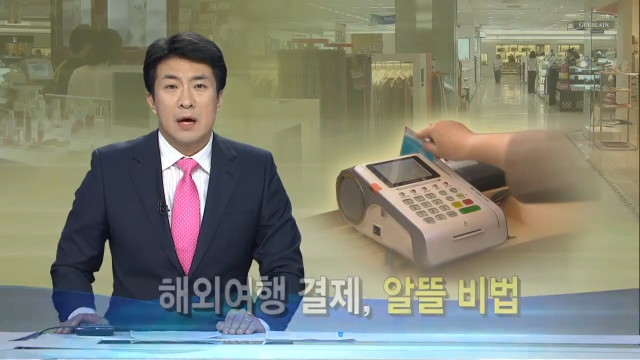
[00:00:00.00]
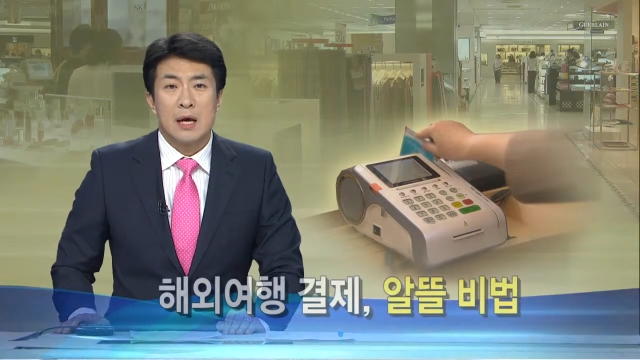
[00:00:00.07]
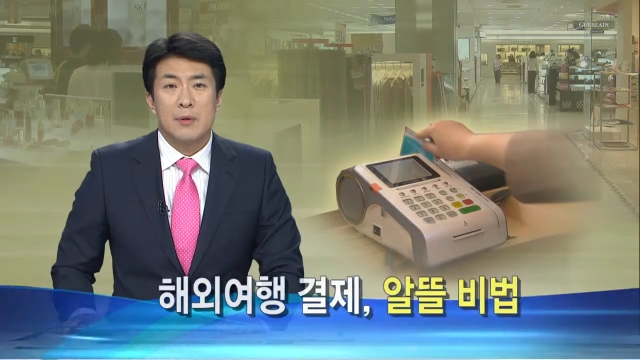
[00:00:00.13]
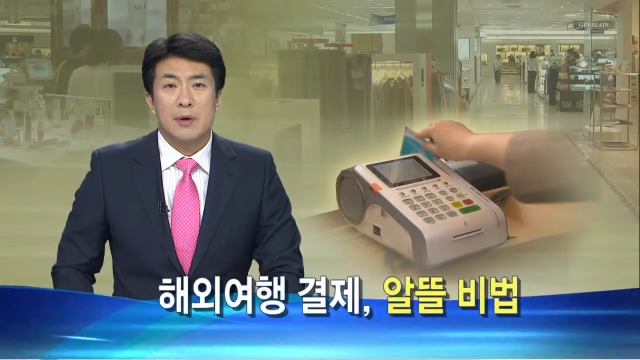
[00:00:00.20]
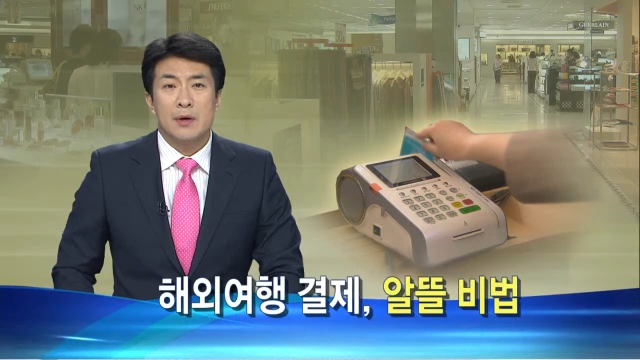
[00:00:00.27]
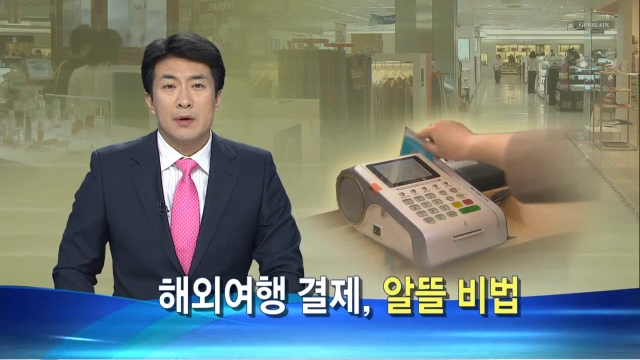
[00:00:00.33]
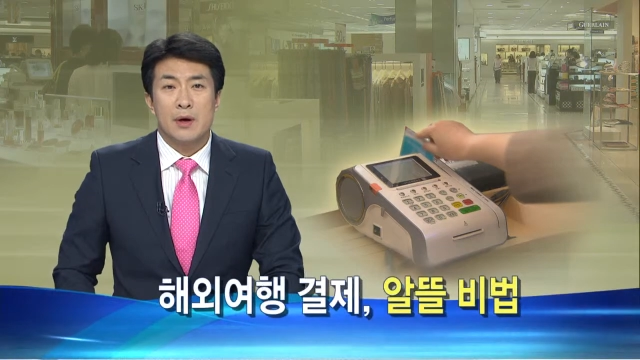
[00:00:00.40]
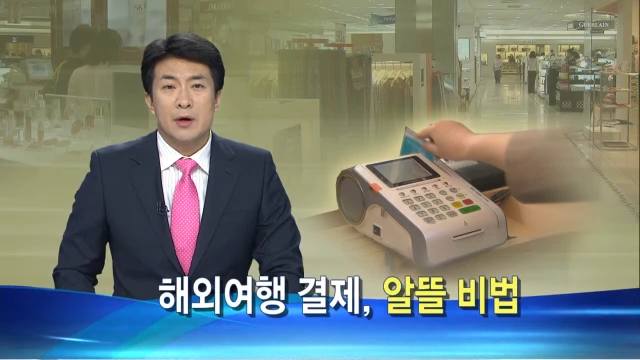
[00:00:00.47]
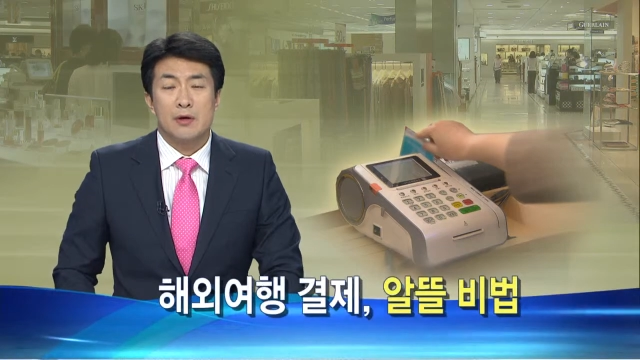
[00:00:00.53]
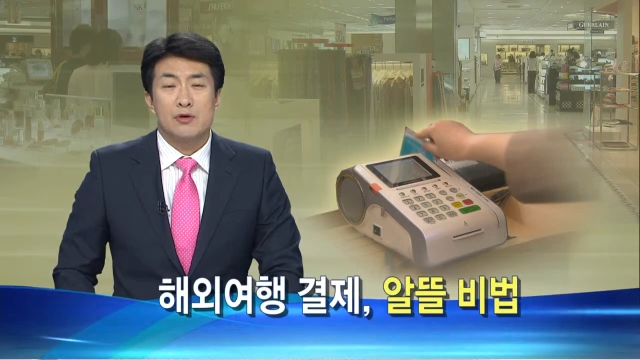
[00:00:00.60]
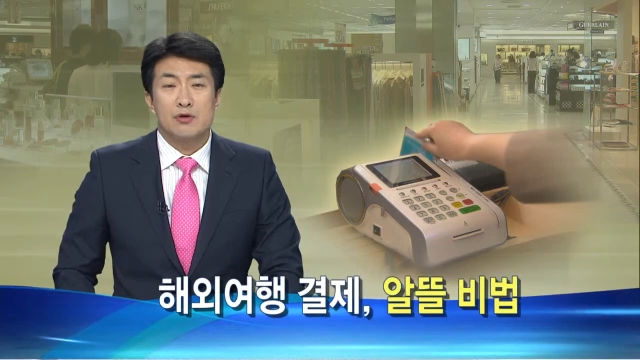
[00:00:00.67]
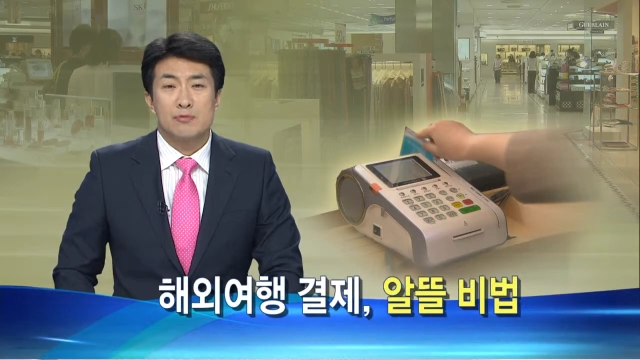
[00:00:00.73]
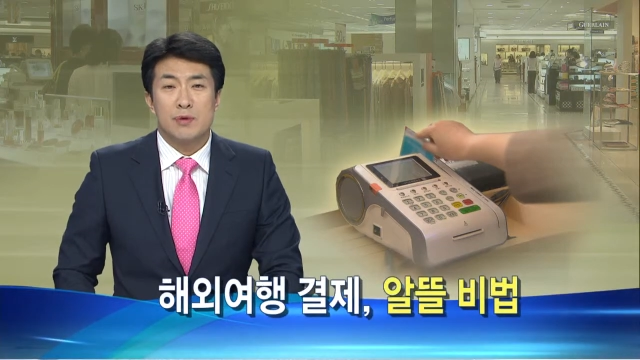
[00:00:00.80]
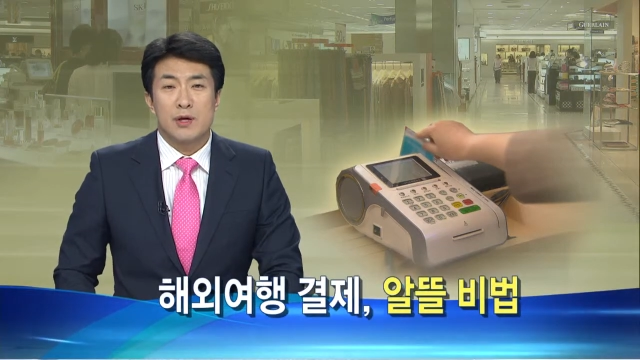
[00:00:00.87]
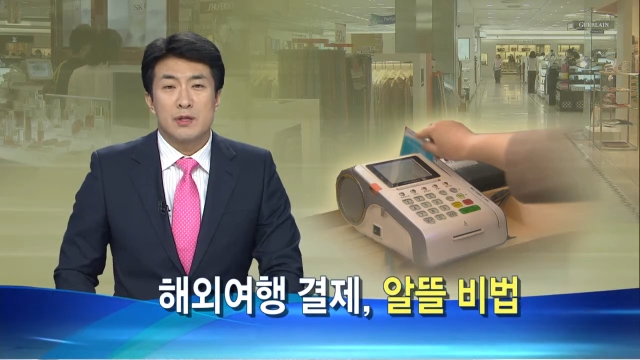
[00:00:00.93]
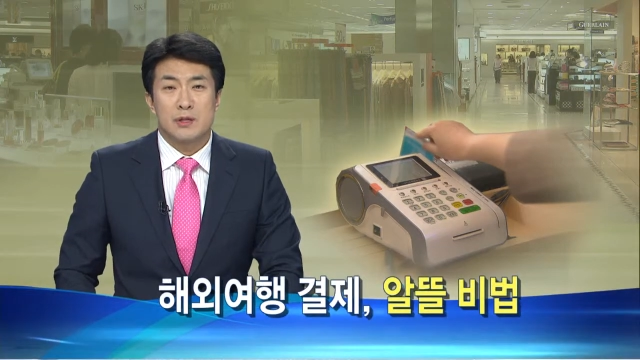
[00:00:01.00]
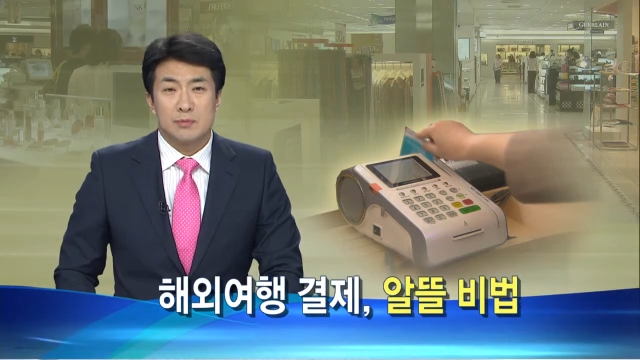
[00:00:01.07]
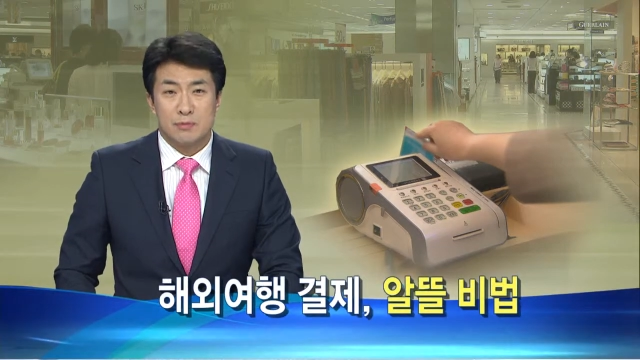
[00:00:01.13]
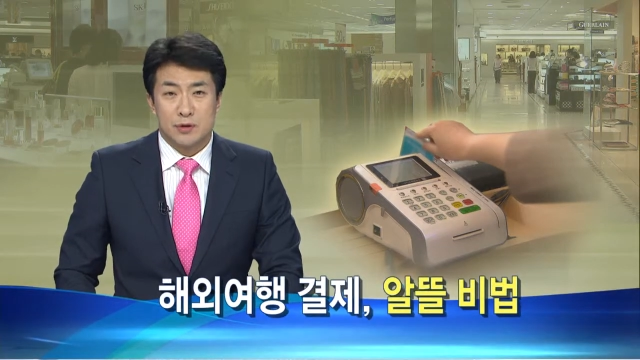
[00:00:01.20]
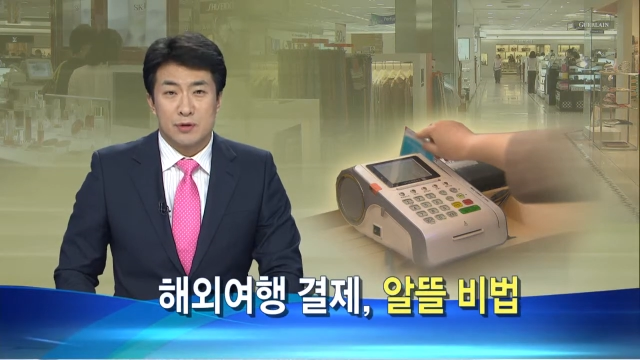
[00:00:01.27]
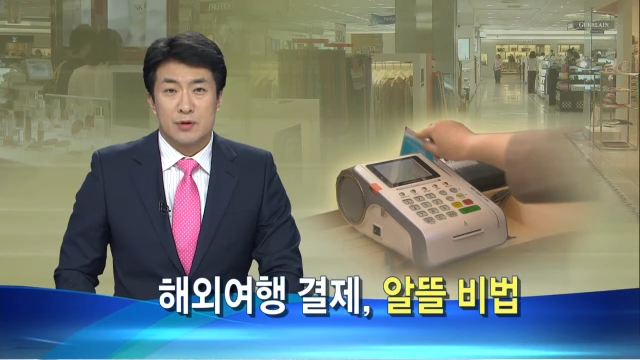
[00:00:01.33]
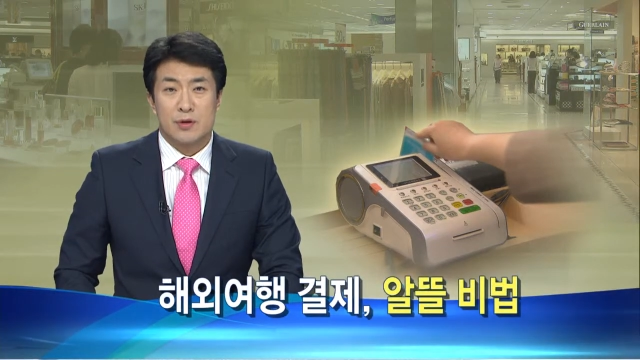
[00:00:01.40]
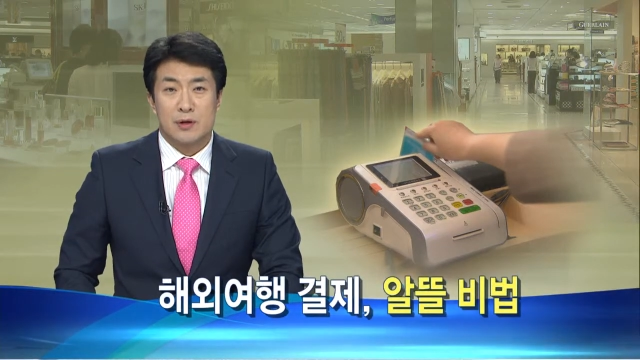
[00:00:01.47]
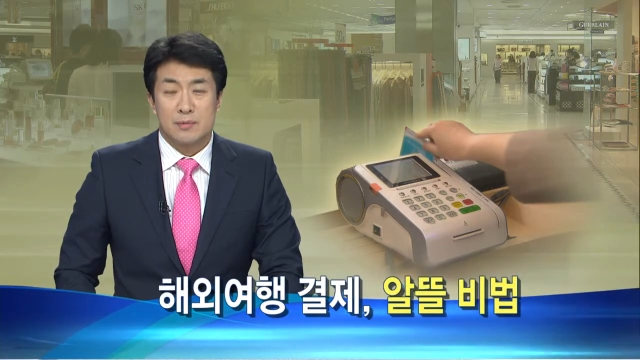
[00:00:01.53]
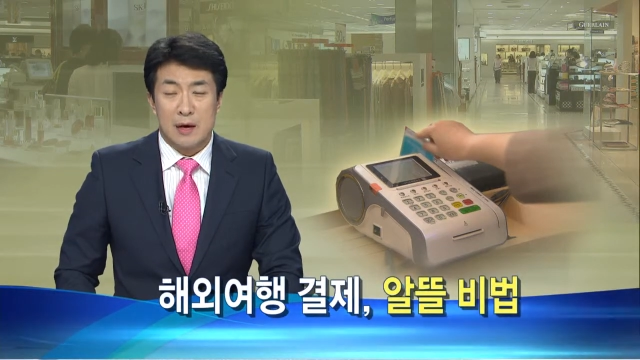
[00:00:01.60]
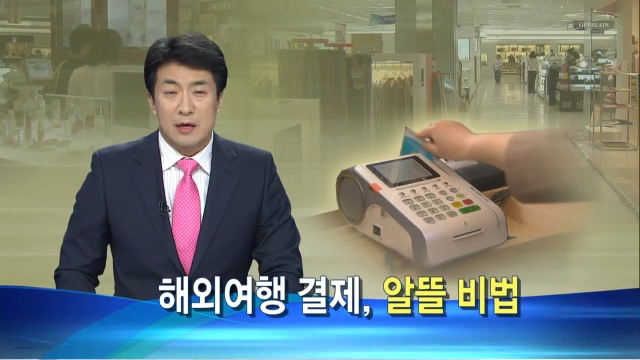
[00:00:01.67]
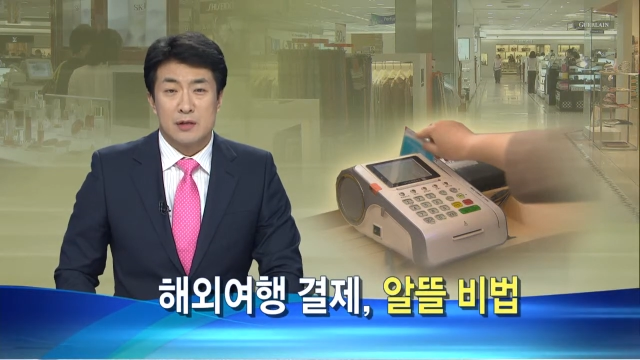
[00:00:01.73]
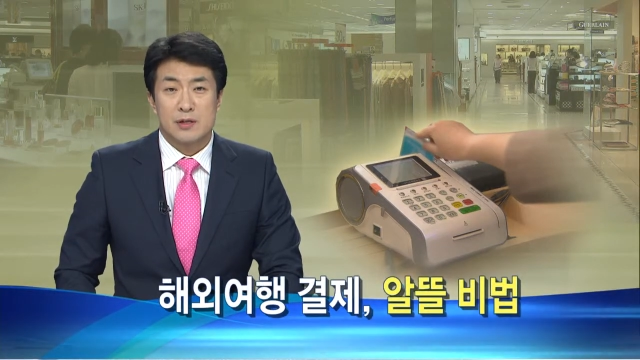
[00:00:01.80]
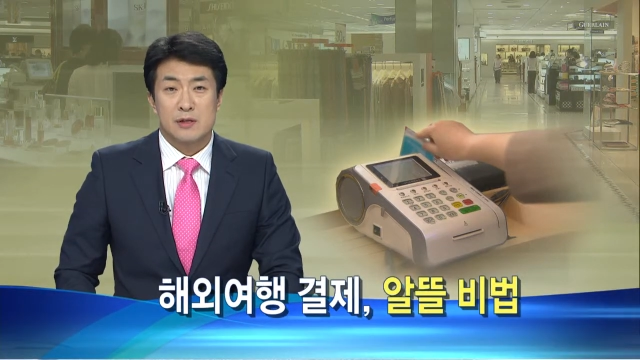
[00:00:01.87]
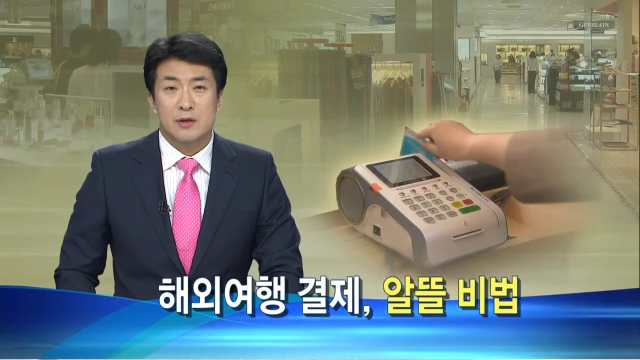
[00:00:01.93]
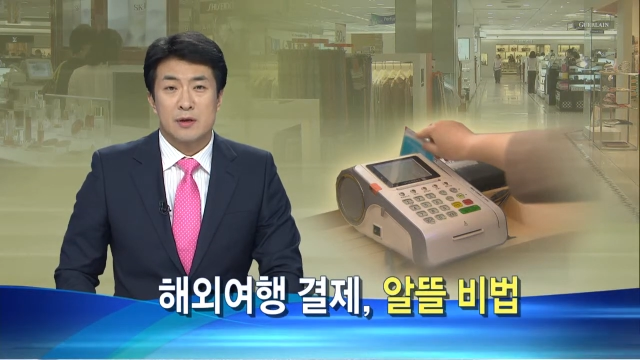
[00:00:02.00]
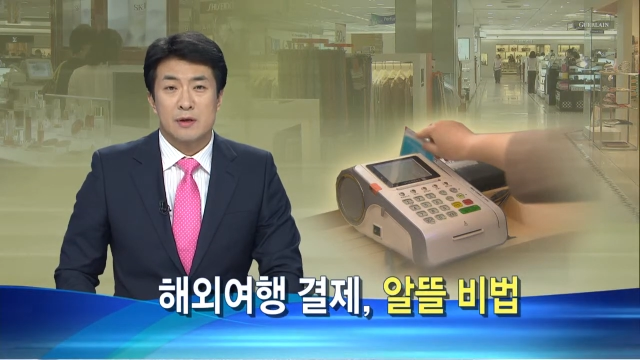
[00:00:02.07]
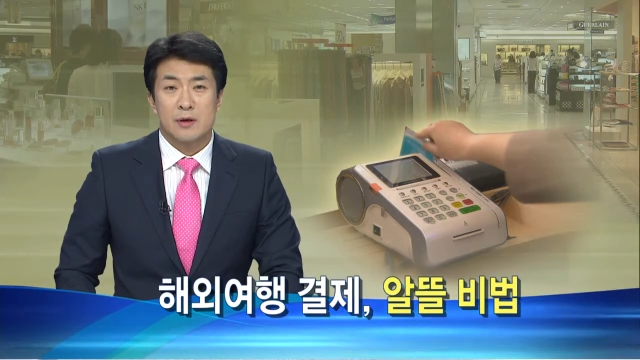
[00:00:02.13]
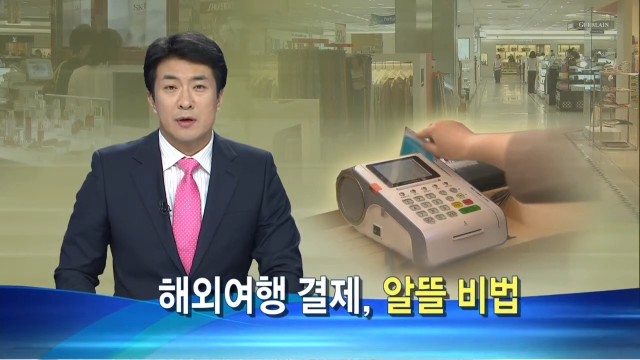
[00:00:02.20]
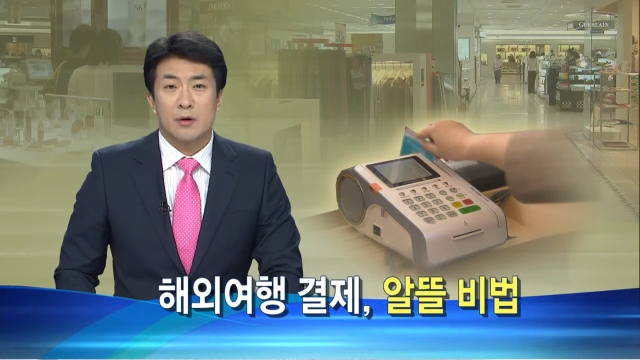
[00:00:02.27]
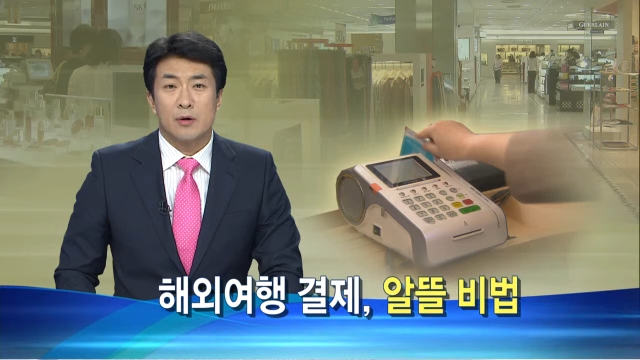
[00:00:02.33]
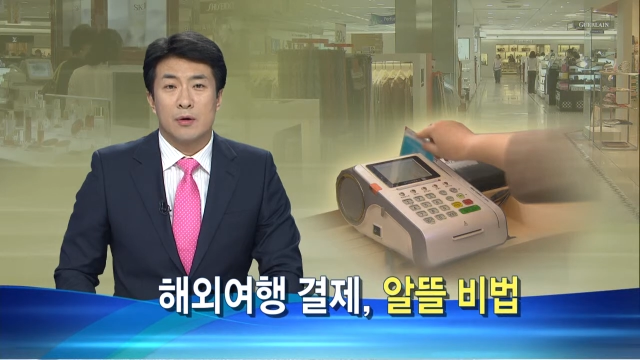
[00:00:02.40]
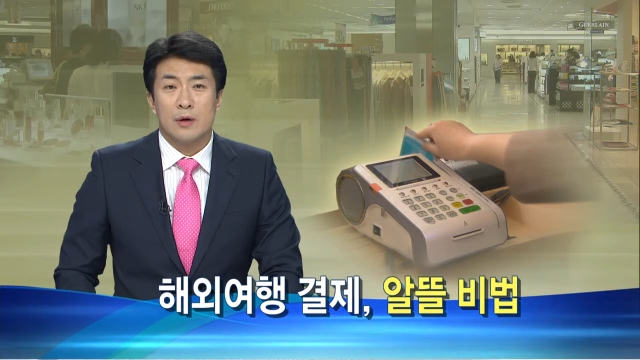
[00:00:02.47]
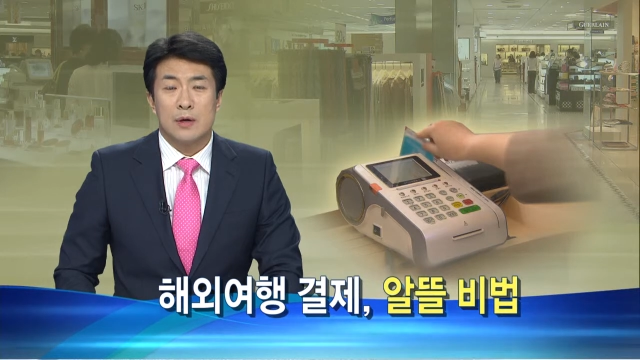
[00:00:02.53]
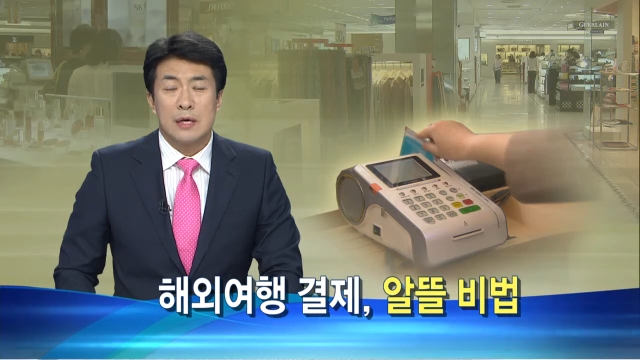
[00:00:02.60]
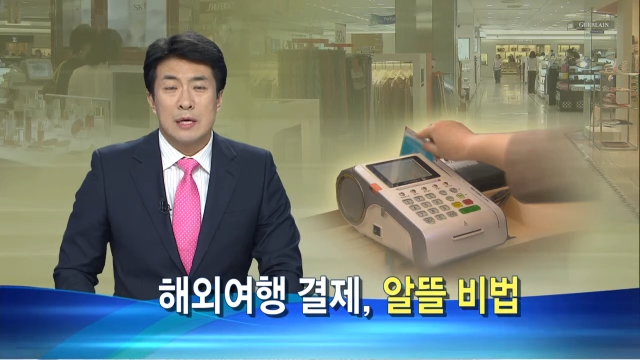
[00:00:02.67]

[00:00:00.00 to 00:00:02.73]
해외여행을 준비하시는 분들 많으실 텐데요.